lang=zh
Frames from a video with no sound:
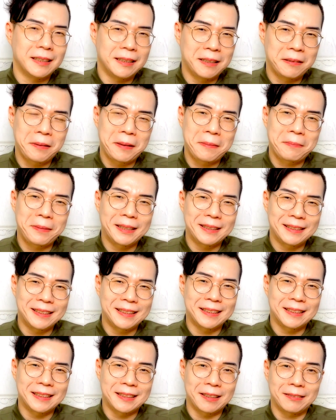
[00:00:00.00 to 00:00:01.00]
的另外一半
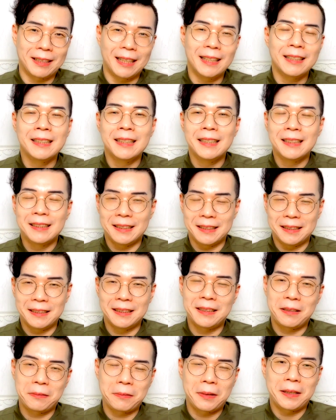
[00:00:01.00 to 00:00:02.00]
计较啦。你的
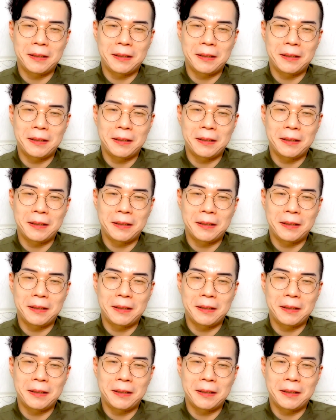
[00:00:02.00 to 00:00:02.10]
另外